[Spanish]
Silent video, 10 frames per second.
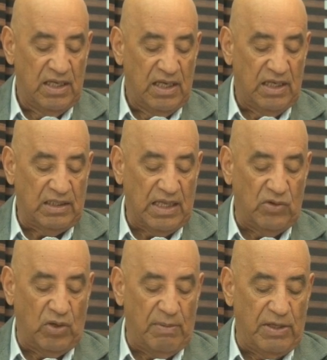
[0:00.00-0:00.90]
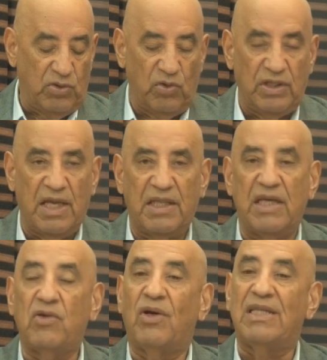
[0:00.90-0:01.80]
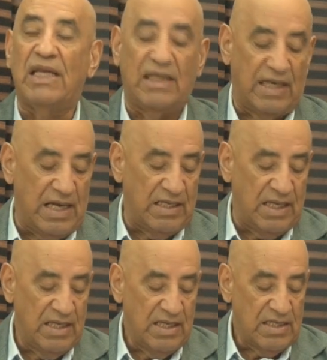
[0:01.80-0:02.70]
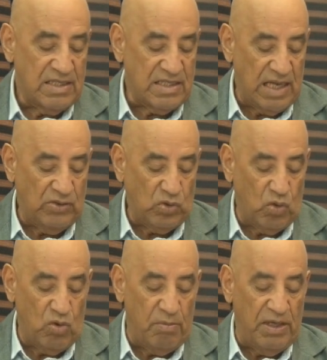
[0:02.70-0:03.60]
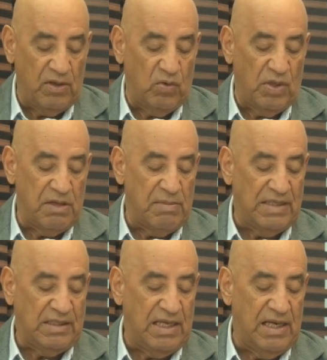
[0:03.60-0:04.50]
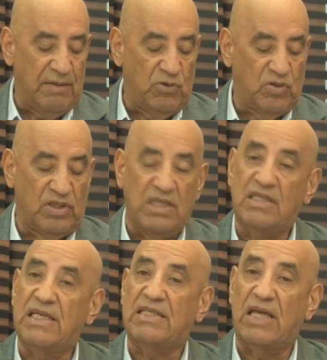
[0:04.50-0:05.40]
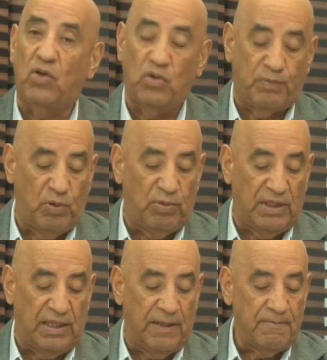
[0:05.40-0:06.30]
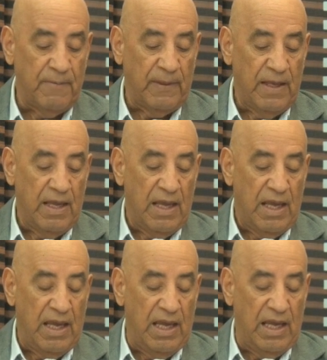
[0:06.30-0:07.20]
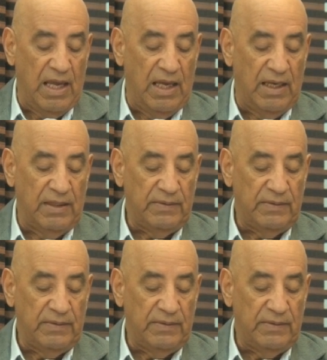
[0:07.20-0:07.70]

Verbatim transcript: estando la mayoría de ellos en el Gran Santo Domingo. Además tenemos, dice Salud Pública, eh,